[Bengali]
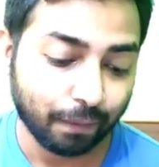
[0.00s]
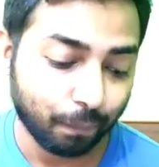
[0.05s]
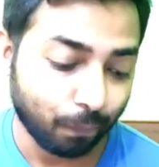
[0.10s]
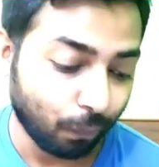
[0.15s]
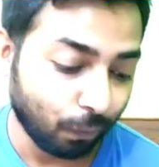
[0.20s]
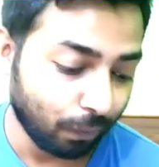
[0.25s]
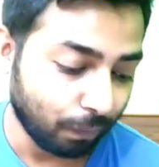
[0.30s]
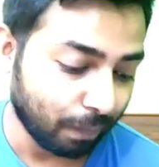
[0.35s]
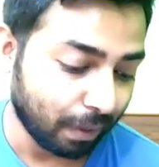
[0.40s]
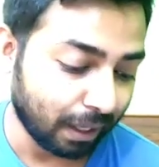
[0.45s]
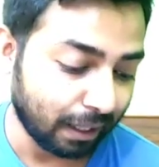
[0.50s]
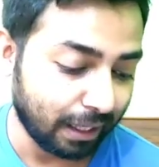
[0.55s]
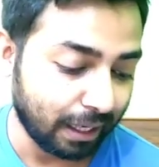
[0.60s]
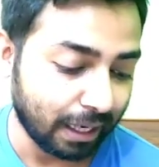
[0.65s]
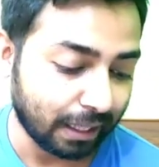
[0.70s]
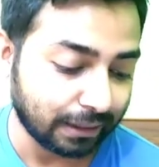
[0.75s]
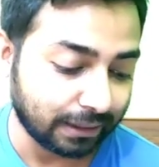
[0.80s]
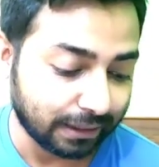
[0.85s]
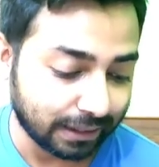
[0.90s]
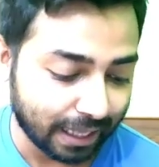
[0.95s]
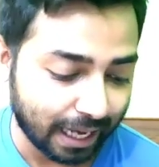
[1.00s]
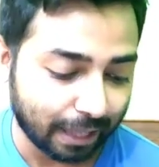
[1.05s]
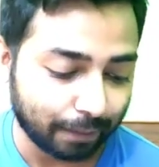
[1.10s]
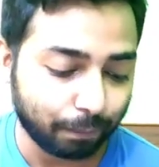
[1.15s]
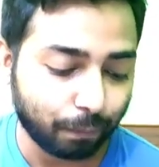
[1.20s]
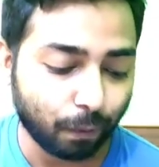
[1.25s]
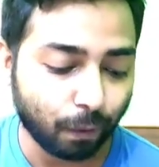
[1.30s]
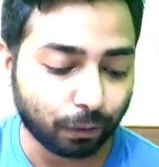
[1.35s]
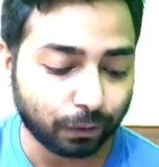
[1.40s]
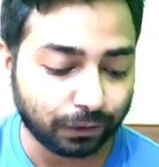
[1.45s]
মন মানে না
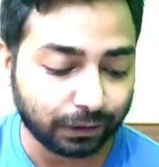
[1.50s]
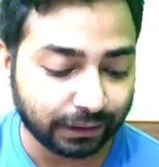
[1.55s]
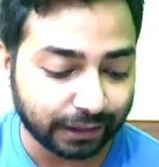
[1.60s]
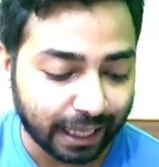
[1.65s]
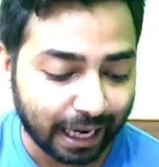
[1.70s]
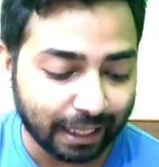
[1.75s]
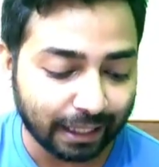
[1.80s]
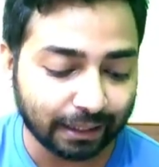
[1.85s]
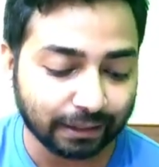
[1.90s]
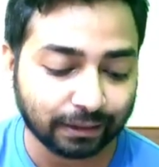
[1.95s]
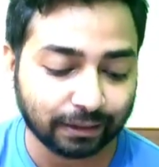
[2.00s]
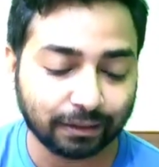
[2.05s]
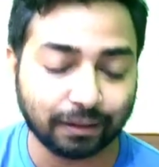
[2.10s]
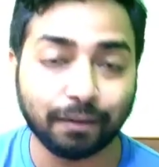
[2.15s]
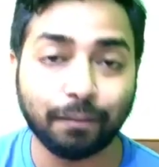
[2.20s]
জ্যাকপট চ্যালেঞ্জ